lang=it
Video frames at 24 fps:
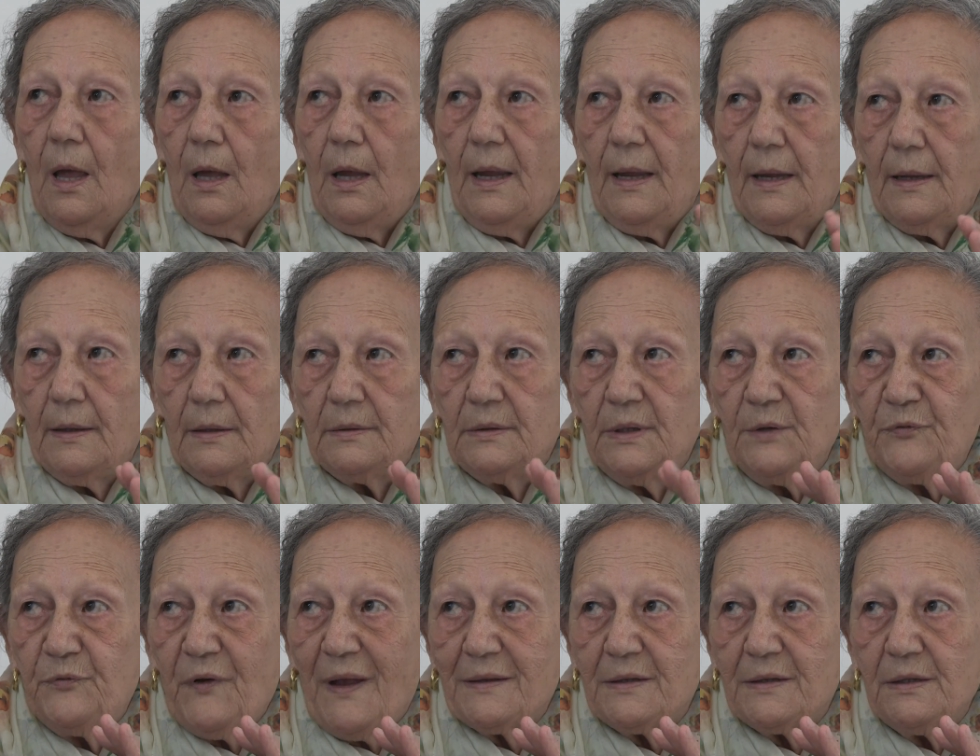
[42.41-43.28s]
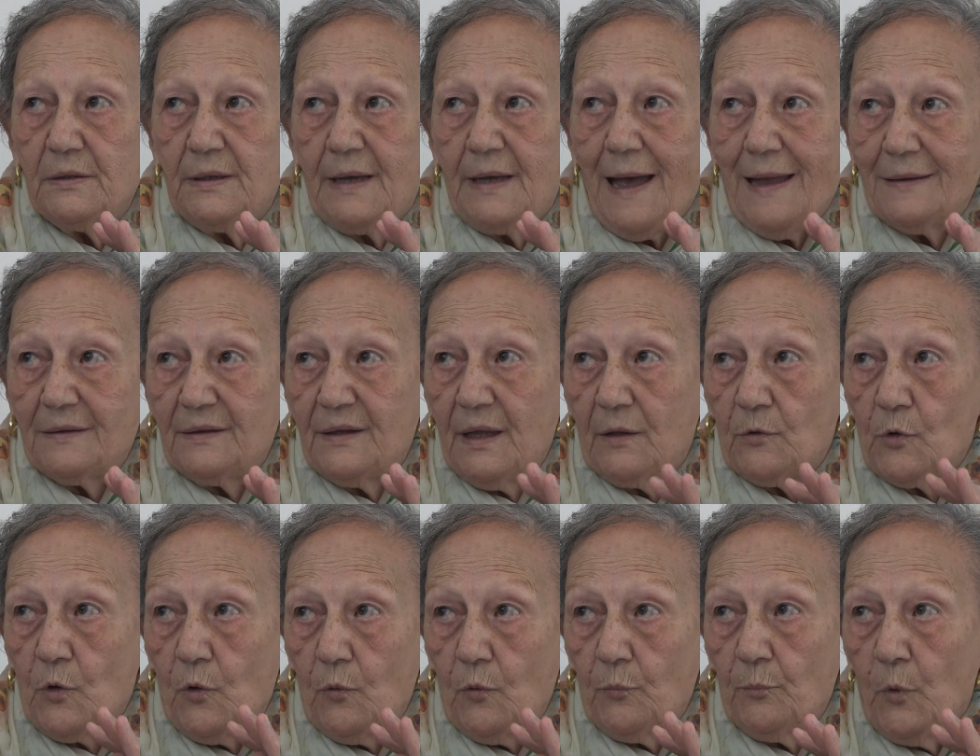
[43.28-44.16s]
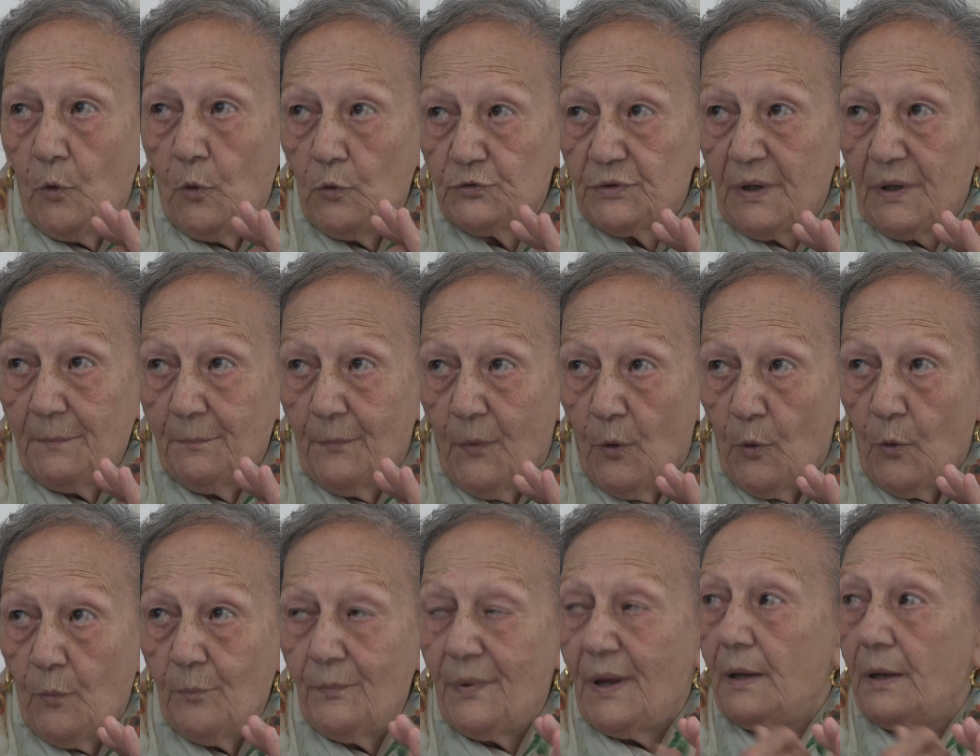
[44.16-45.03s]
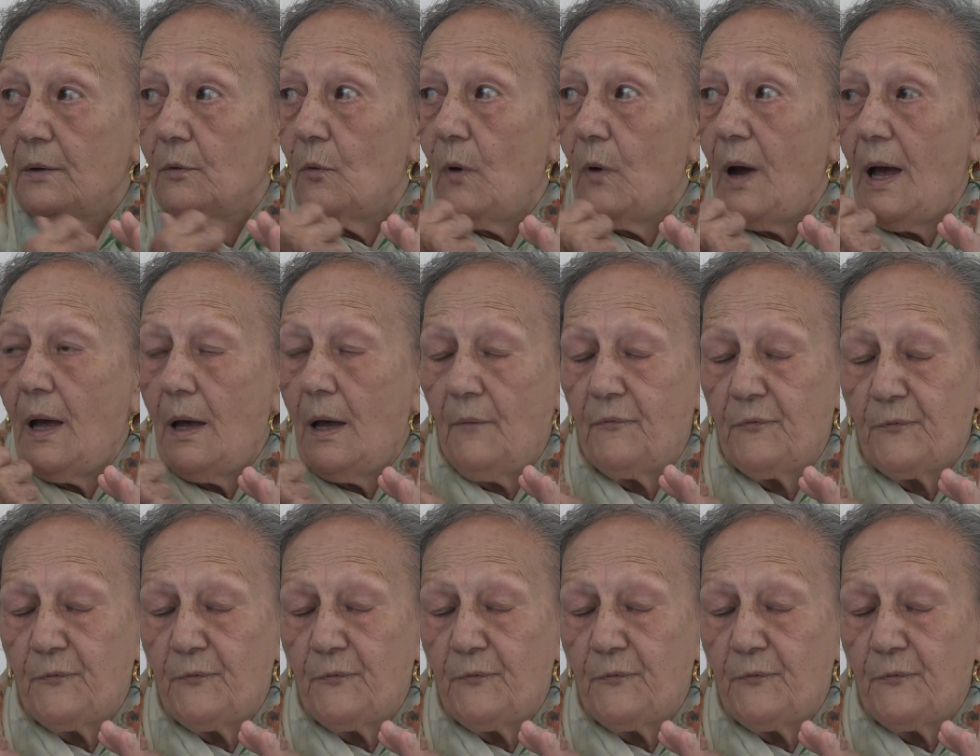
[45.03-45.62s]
E difatti caddero molte bombe qua